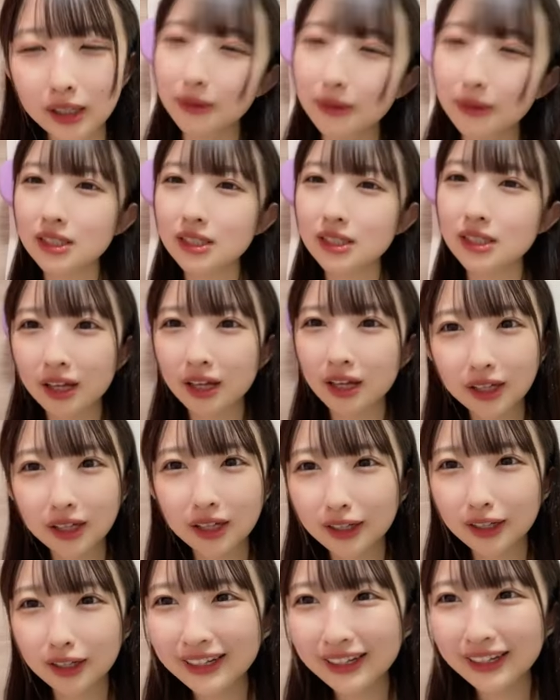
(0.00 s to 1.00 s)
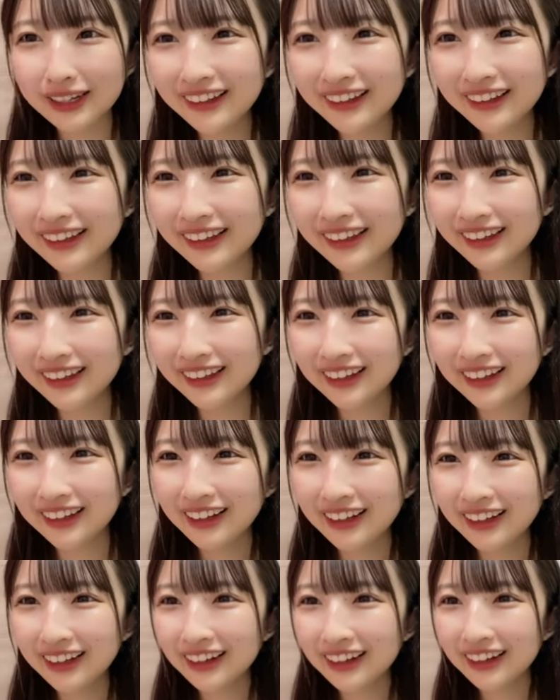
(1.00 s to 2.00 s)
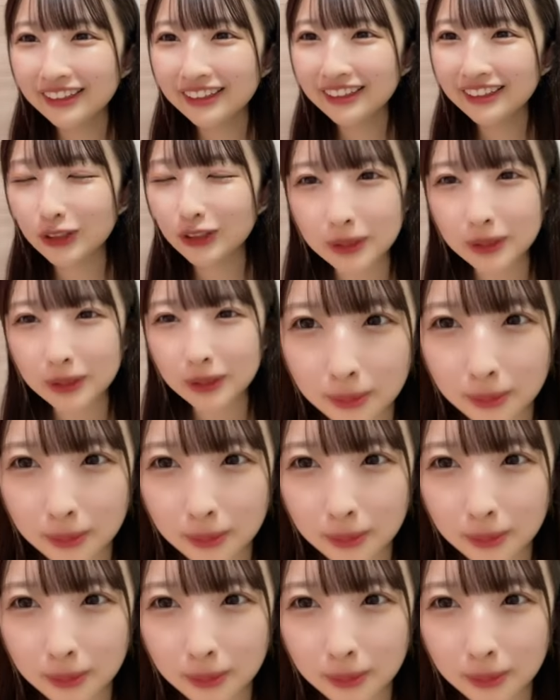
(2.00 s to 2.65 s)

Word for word: エス公演出てみ出てみたかった